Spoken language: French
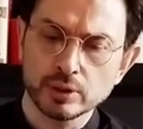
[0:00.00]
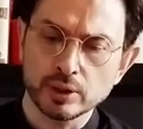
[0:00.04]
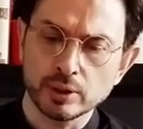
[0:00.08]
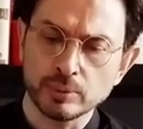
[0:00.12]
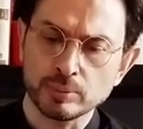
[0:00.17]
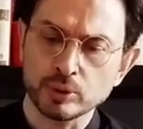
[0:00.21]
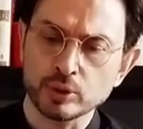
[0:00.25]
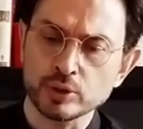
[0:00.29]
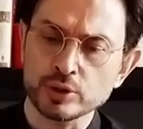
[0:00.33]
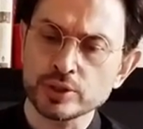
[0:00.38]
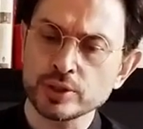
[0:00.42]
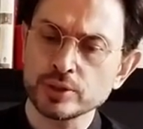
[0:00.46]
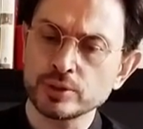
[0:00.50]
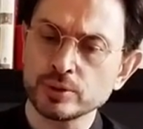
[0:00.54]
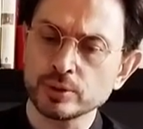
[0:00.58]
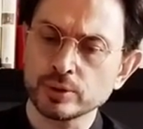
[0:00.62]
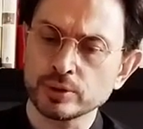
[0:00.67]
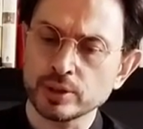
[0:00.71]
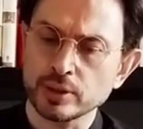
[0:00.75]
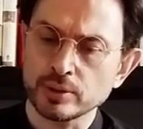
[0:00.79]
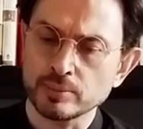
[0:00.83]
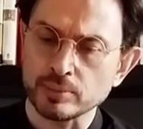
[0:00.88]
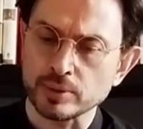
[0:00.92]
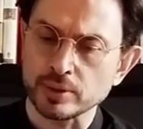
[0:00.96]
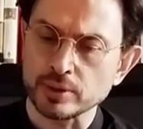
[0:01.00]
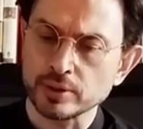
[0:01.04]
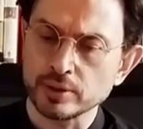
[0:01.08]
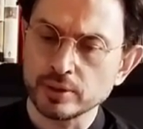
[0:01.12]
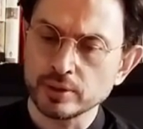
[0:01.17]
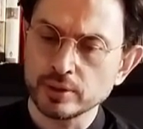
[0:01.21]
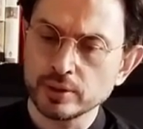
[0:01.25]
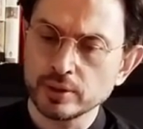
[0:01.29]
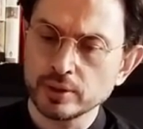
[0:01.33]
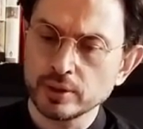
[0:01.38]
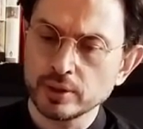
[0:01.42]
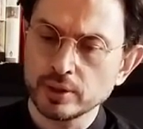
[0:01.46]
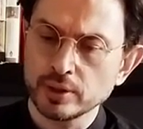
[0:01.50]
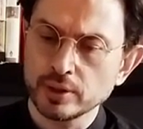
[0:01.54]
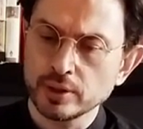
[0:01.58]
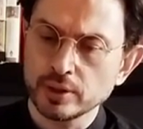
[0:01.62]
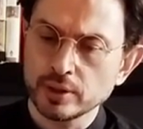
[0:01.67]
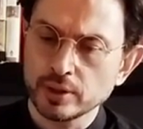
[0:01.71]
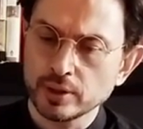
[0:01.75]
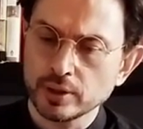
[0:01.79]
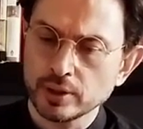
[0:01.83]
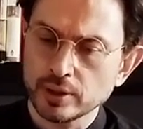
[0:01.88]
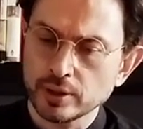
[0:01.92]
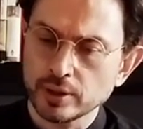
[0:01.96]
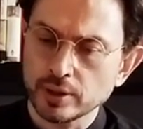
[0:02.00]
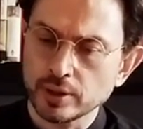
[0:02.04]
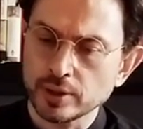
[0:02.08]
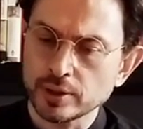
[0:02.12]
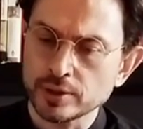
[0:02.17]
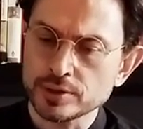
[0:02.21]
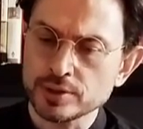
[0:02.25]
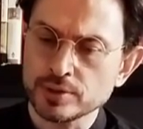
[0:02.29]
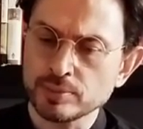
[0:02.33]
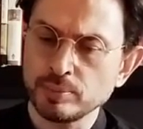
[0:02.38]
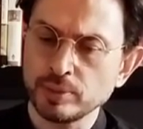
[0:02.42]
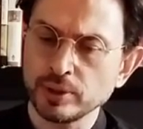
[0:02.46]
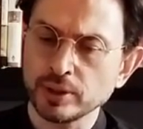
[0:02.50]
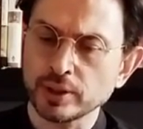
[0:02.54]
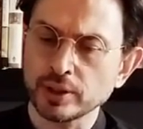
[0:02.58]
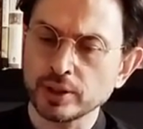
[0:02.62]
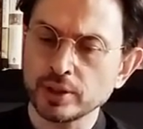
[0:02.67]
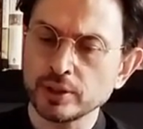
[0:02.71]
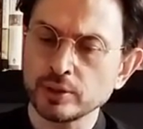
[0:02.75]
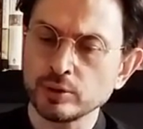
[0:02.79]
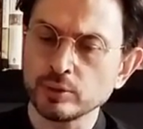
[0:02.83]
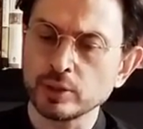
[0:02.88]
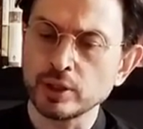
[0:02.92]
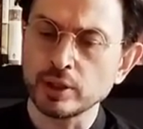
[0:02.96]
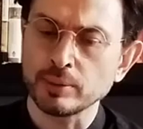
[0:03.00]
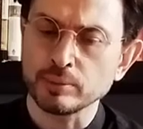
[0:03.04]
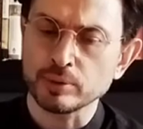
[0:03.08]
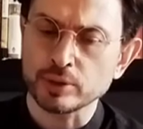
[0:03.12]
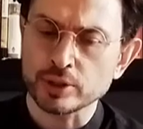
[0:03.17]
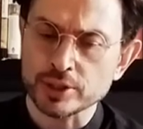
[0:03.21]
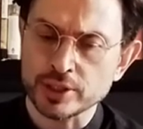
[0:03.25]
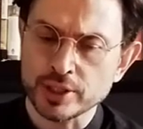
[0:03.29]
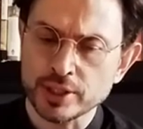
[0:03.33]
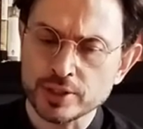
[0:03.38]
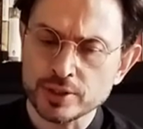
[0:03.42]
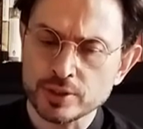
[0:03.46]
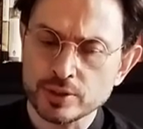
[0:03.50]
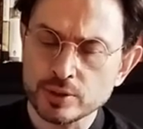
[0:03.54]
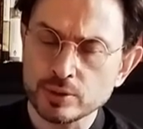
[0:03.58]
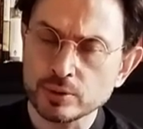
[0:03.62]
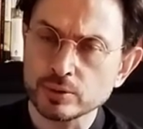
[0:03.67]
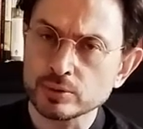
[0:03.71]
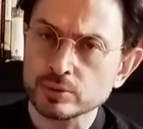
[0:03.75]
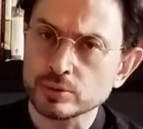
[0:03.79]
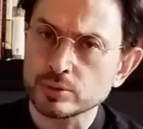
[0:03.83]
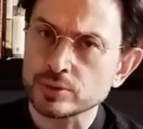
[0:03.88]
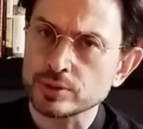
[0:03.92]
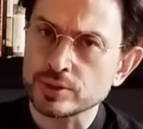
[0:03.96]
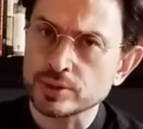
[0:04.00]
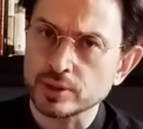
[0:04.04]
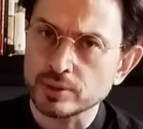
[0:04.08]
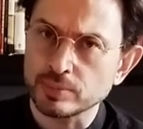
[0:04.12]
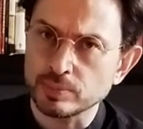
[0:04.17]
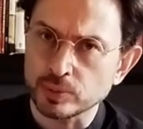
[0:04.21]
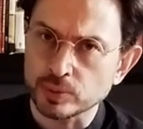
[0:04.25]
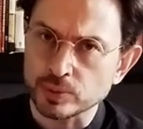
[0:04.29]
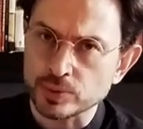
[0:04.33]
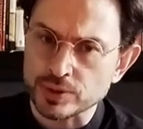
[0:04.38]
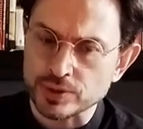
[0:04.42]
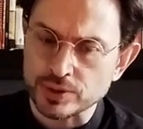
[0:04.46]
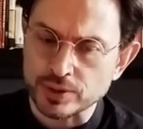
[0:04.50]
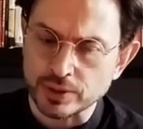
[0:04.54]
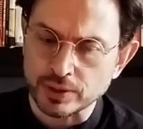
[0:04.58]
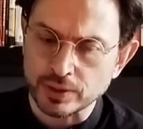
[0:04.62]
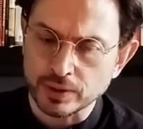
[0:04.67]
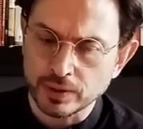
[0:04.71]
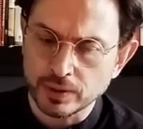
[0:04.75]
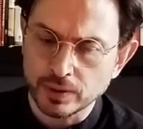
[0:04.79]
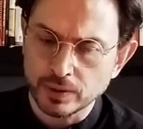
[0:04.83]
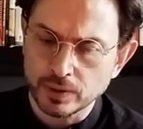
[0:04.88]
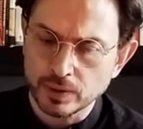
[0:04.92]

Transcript: Approcher ton âme, inspirer dans la projection de ses pensées,